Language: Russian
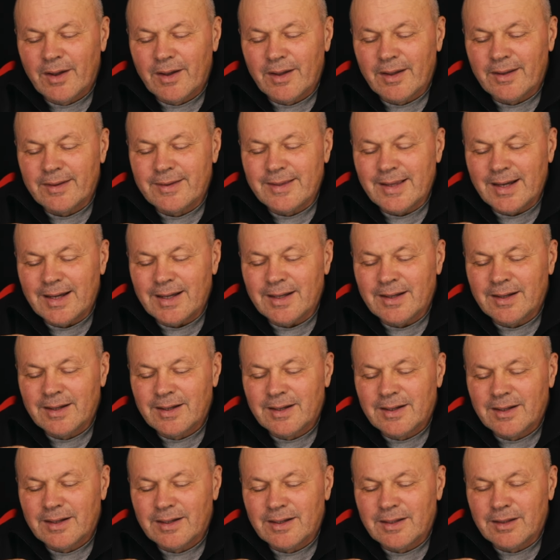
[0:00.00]
я
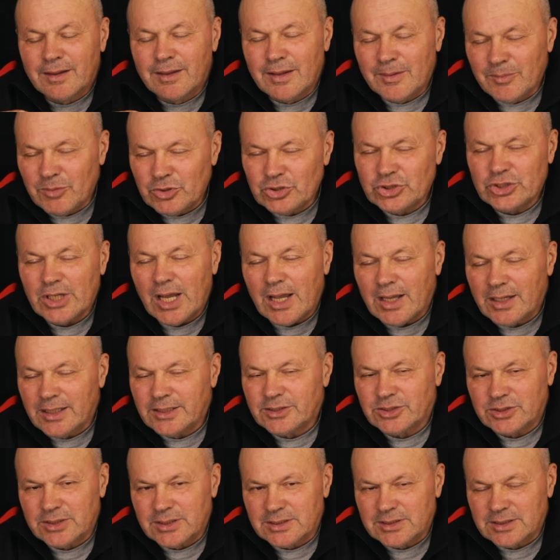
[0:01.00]
замечаю
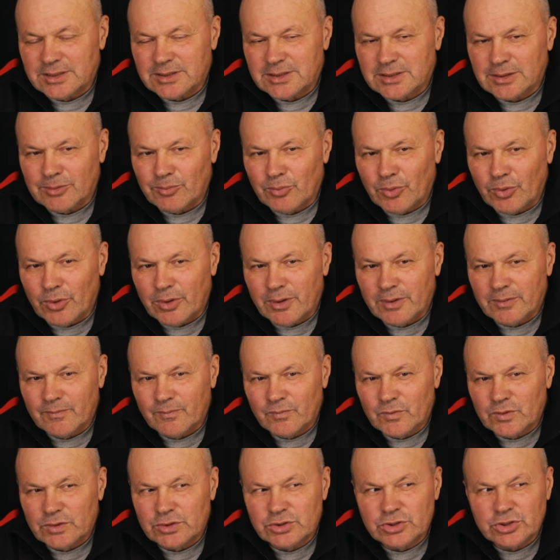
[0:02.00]
лично за собой,
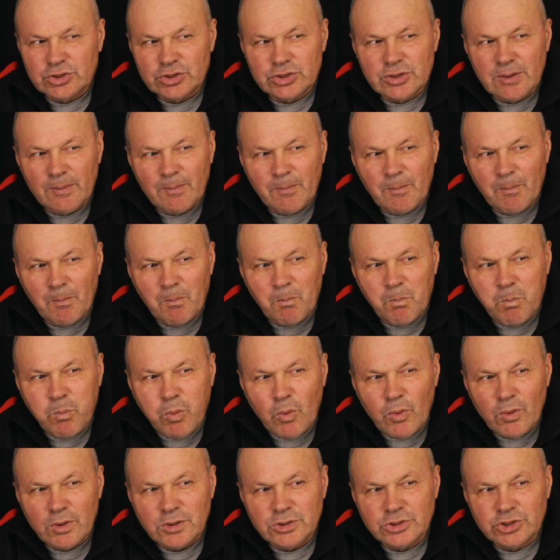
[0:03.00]
чем
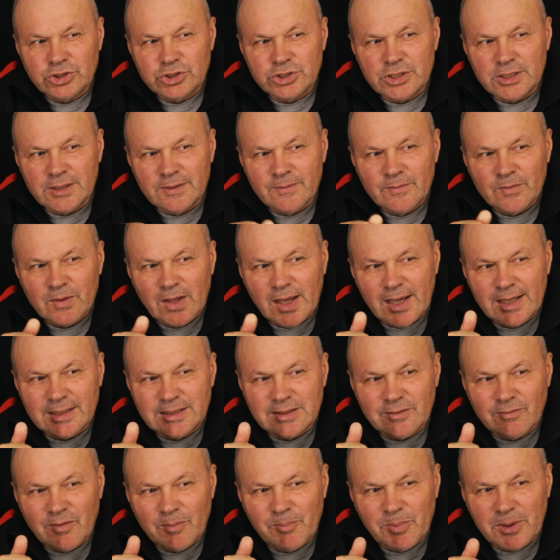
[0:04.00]
больше
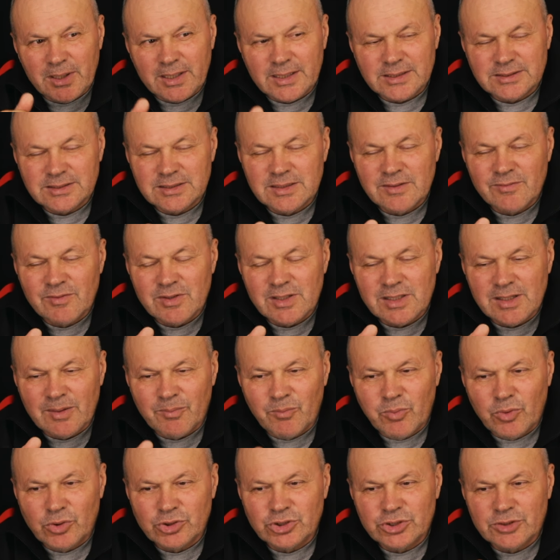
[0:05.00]
этого прикосновения
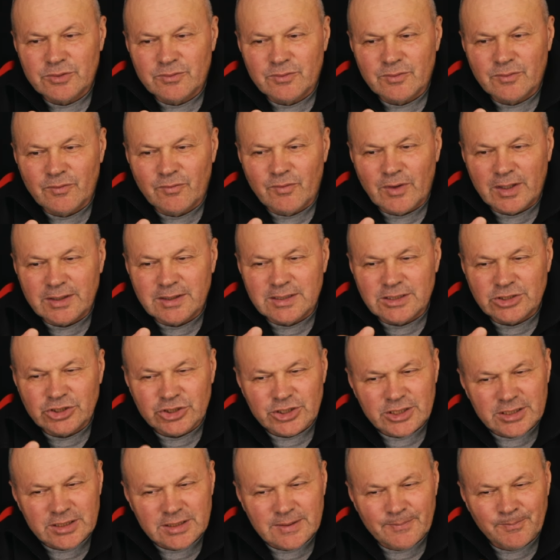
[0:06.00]
Божьего в
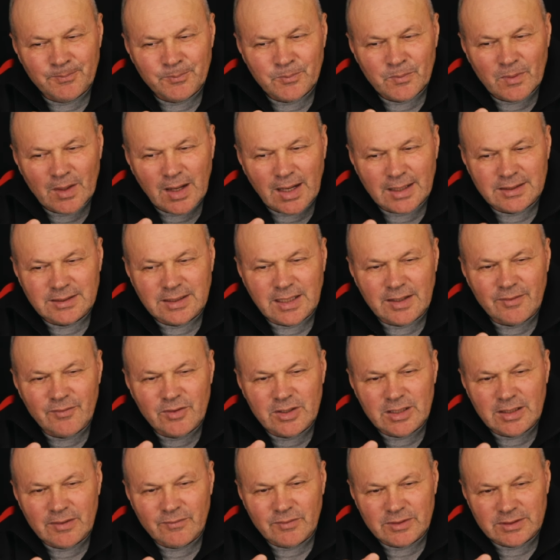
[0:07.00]
отношении
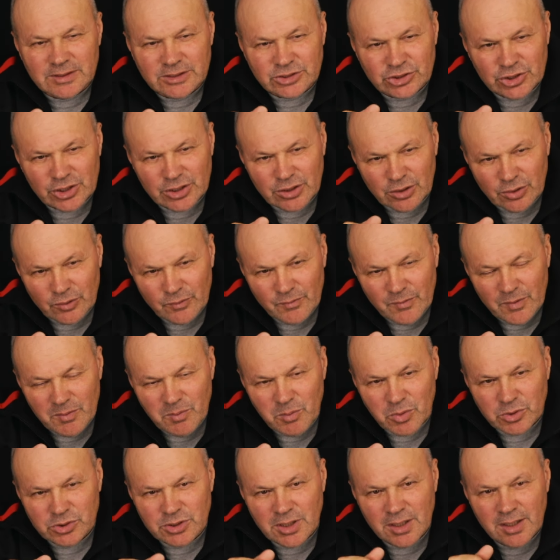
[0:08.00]
откровения, в отношении любви
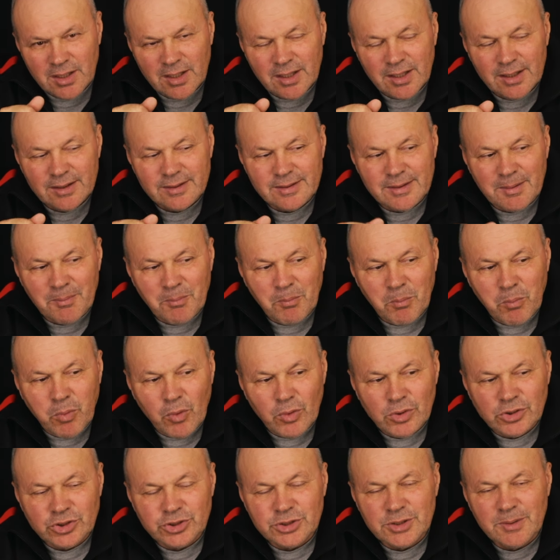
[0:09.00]
Божьей, тем
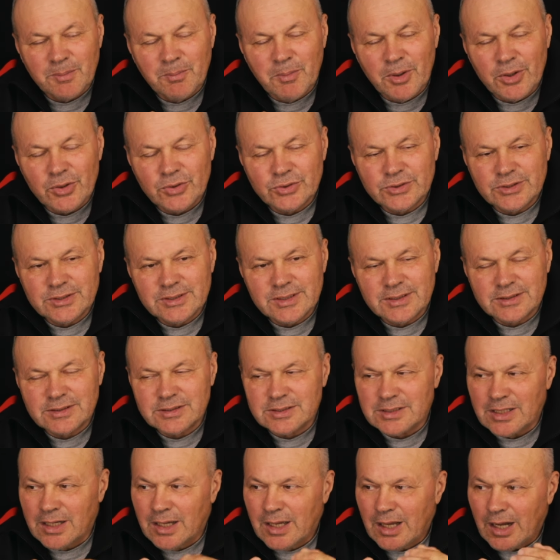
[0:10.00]
больше мое
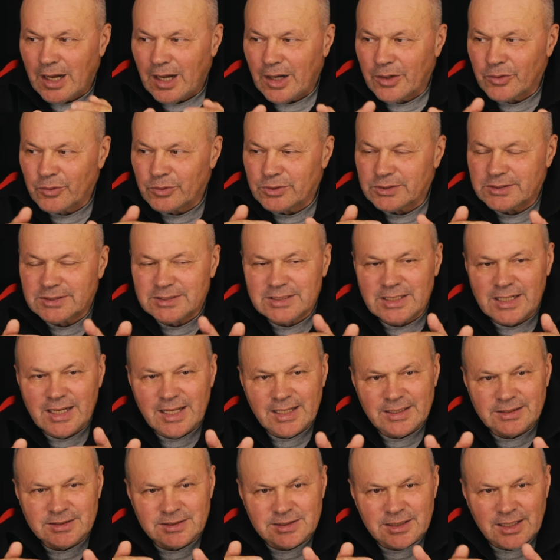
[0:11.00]
сердце, оно
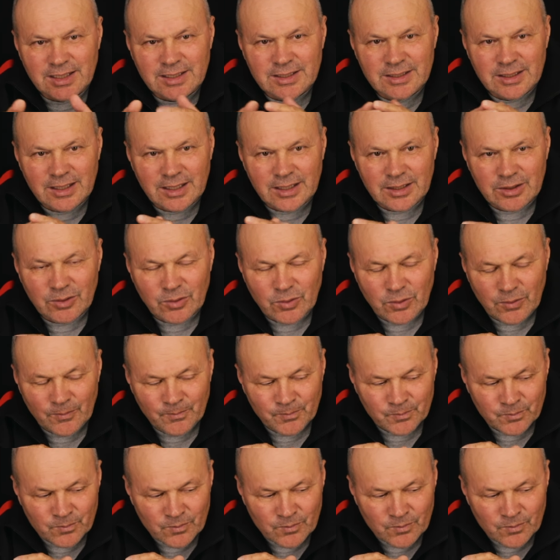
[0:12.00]
исцеляется и оно